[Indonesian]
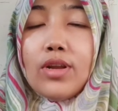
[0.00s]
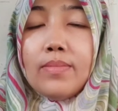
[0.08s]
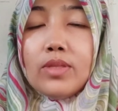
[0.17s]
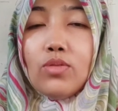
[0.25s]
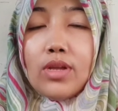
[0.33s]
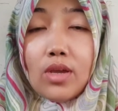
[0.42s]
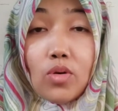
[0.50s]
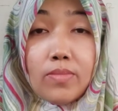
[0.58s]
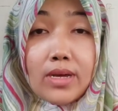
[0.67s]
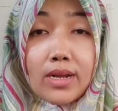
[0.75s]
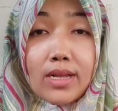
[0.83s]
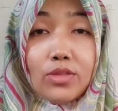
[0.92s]
warahmatullahi
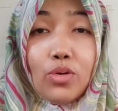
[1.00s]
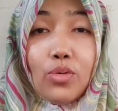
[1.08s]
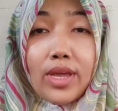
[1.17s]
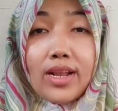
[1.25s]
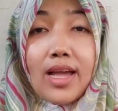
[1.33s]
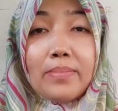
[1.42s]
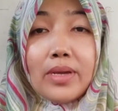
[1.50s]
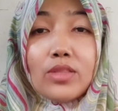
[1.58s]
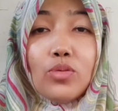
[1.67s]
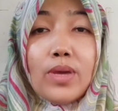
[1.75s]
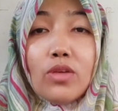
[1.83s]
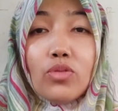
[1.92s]
wabarakatuh Welcome
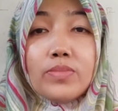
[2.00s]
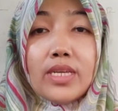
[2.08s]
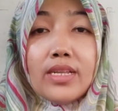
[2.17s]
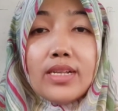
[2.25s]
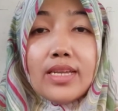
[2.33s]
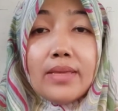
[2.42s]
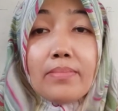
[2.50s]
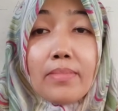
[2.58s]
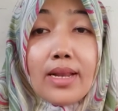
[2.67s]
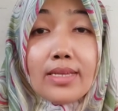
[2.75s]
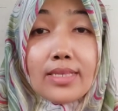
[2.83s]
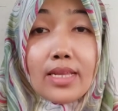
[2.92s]
back to my youtube channel again
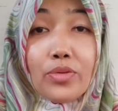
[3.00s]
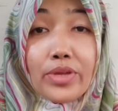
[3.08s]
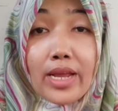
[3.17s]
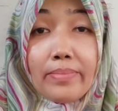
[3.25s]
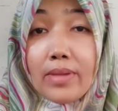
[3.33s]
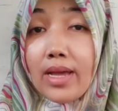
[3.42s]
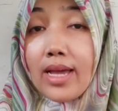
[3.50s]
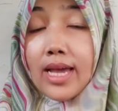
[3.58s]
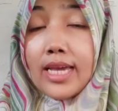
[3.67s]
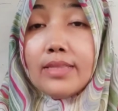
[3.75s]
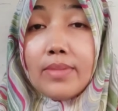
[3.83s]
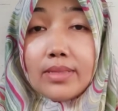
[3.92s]
Malasari Wiratma
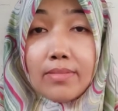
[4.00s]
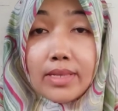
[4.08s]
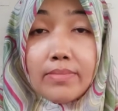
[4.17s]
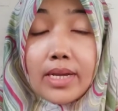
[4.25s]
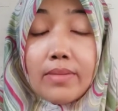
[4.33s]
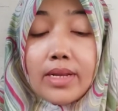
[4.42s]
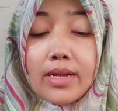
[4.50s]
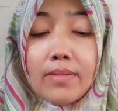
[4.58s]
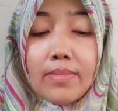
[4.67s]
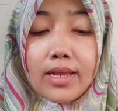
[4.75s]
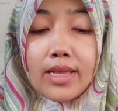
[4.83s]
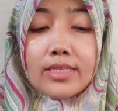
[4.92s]
Hai teman-teman bagaimana
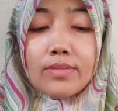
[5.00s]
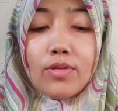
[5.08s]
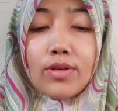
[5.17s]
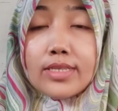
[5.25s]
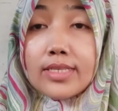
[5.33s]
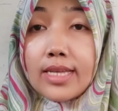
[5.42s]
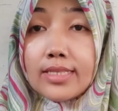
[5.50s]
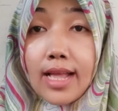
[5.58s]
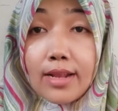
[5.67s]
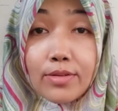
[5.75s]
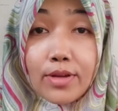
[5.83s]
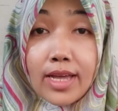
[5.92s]
kabarnya Semoga sehat
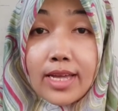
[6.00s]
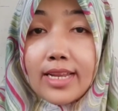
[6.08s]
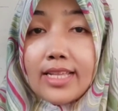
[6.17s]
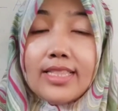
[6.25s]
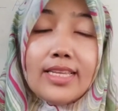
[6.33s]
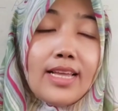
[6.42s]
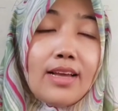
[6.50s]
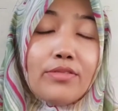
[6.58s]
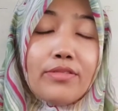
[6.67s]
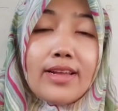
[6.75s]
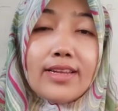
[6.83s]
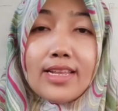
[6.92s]
selalu dan tidak
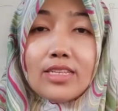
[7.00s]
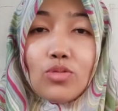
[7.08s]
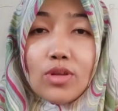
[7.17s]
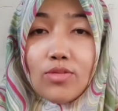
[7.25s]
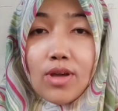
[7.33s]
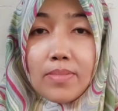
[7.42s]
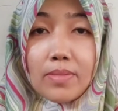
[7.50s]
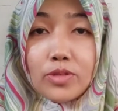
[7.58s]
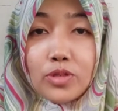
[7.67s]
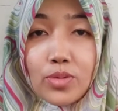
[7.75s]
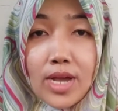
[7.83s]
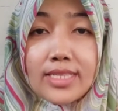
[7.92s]
kurang dari suatu
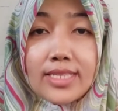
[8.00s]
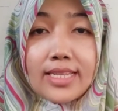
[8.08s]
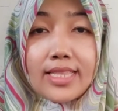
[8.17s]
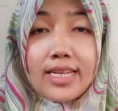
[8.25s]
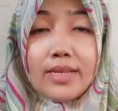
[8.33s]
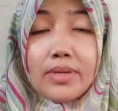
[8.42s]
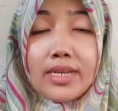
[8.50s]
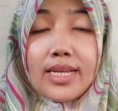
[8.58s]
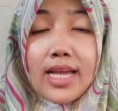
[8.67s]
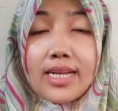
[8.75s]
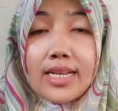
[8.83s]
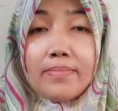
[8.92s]
apapun jua Serta
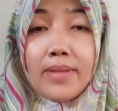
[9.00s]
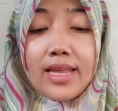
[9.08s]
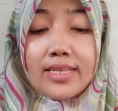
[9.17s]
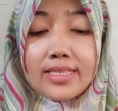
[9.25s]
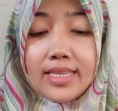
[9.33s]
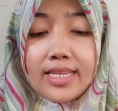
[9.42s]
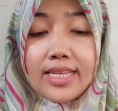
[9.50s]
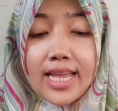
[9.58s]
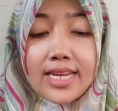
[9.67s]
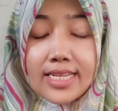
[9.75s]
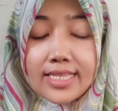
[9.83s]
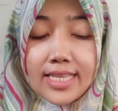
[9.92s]
diberikan kelimpahan rezeki
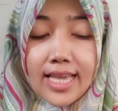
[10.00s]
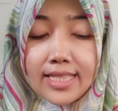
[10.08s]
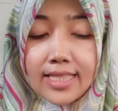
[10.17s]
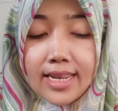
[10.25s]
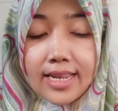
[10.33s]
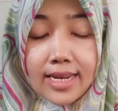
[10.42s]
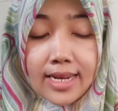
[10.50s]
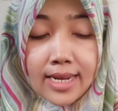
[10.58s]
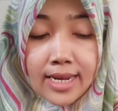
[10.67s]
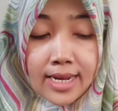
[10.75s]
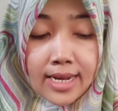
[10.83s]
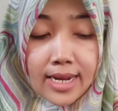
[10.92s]
dan kesehatan
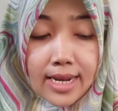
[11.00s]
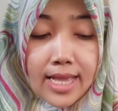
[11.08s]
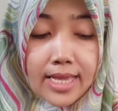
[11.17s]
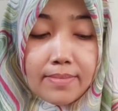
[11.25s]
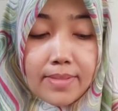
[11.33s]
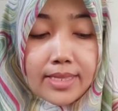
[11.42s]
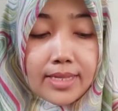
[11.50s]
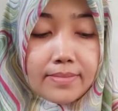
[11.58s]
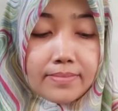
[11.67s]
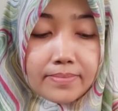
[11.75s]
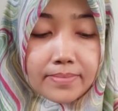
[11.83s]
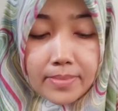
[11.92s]
lahir batin ya.